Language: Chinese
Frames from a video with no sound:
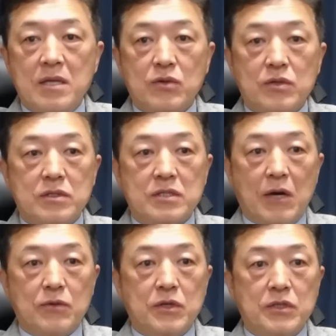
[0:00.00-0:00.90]
就是
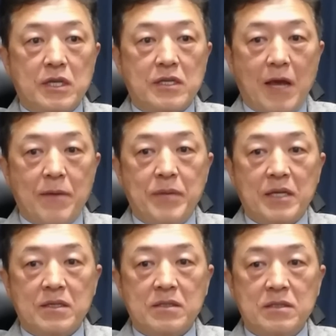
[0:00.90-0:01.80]
找这些谈
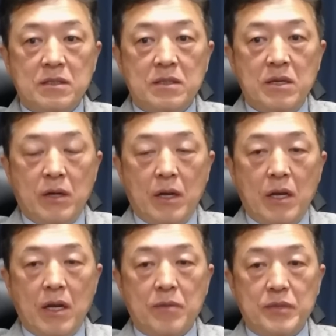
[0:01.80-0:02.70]
判的基地
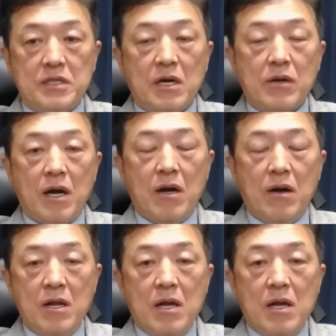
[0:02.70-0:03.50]
也比较高。